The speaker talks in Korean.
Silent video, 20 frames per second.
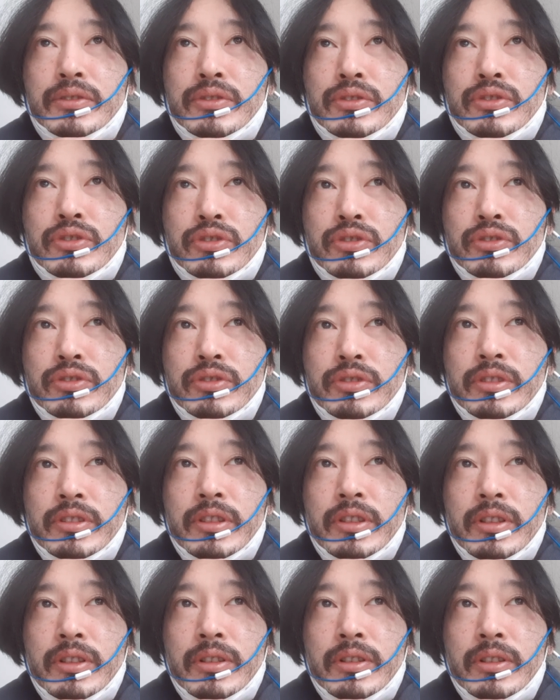
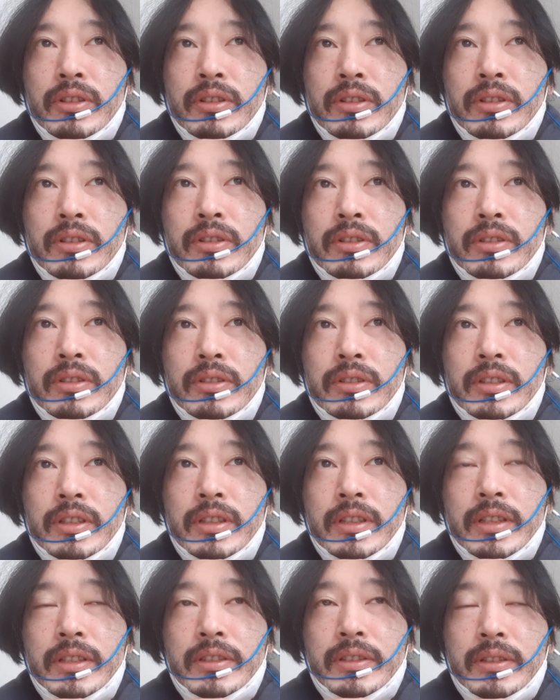
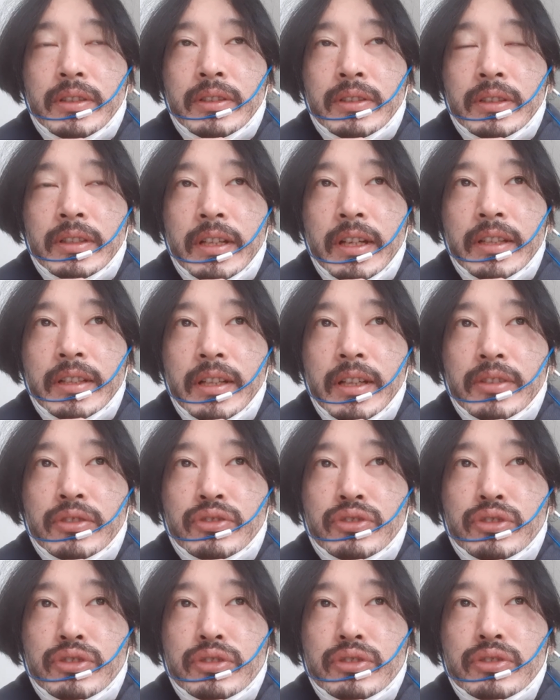중력이래서 그런 게 아니라
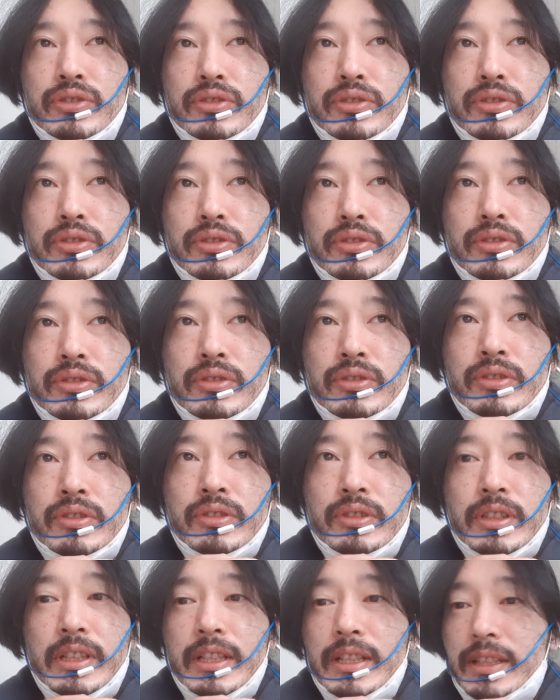
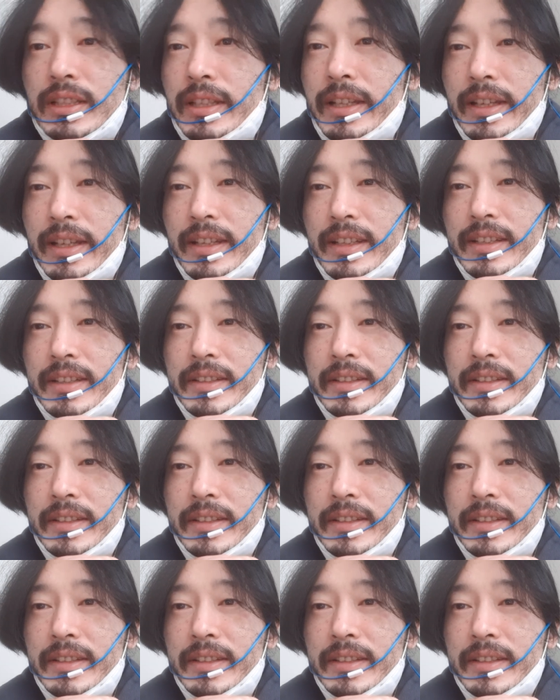중일 때,